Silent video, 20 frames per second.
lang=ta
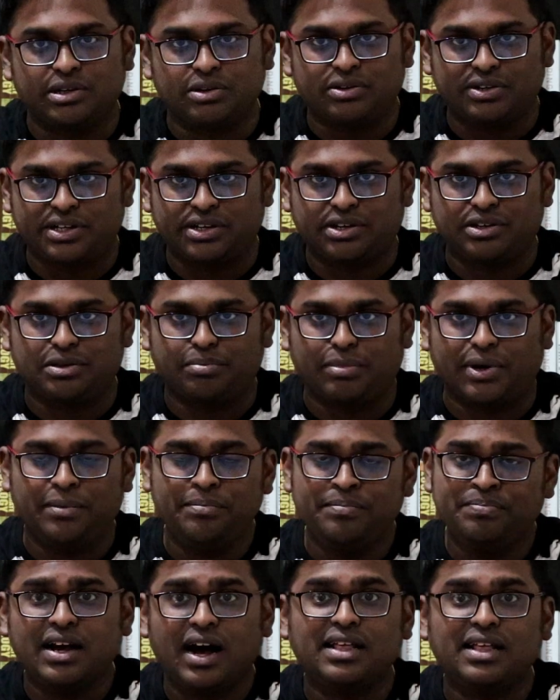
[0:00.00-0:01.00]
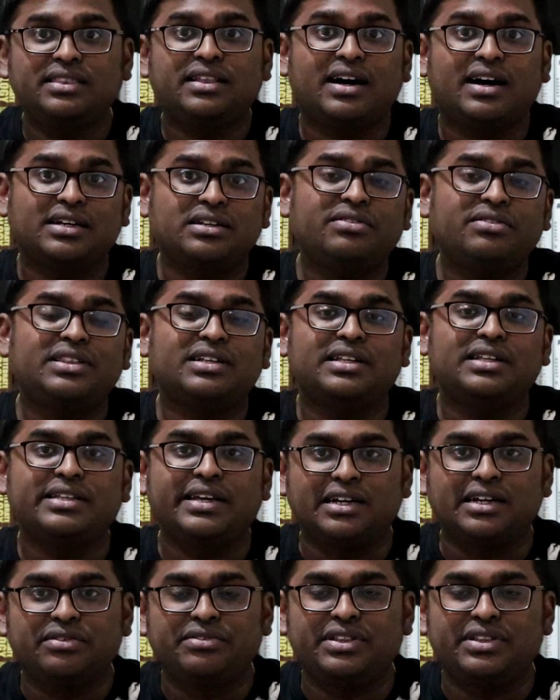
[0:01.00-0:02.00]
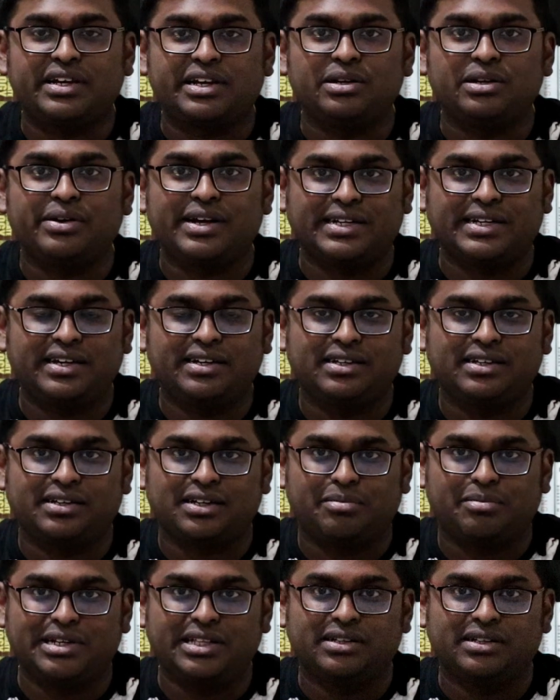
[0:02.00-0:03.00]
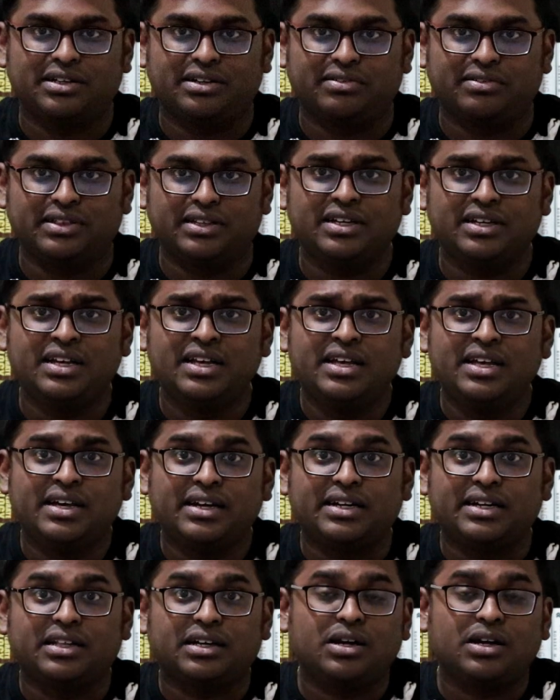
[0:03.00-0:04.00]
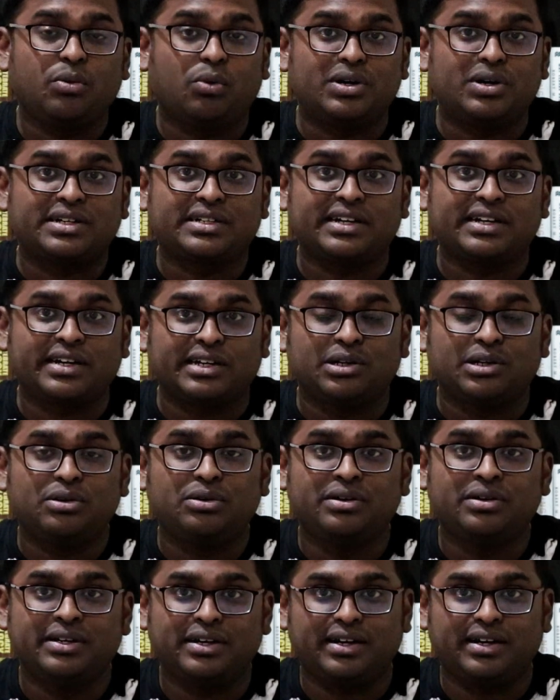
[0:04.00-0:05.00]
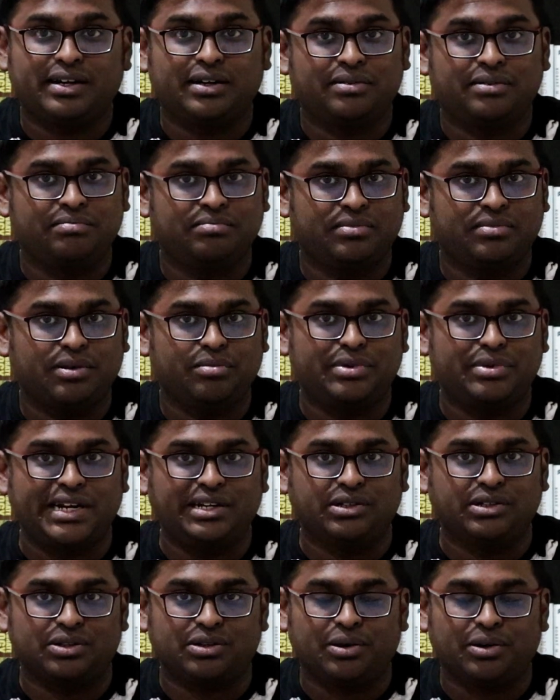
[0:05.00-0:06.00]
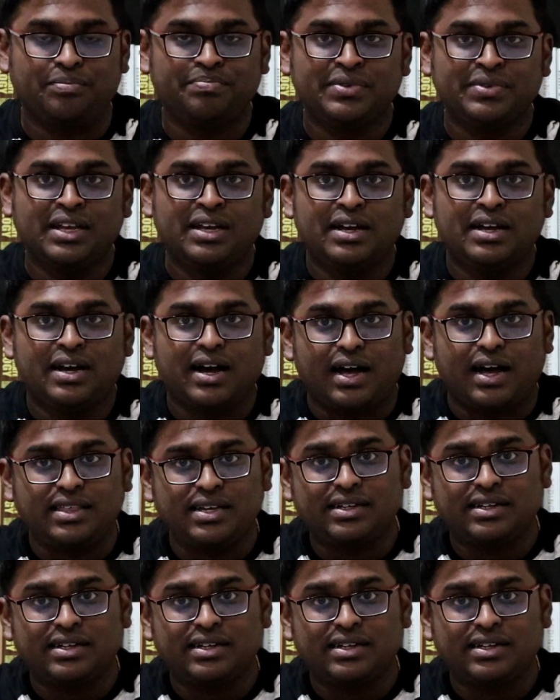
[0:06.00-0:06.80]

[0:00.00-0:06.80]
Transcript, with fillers: கிலோ வரைக்கும் இருப்பான் அந்த அறுபதுலேருந்து எழுபது கிலோ எடை இருக்கிற மனிதனுக்கு வந்து கிட்டத்தட்ட ஒன்றரை கிலோ பிரெயின் இருக்கும் அதே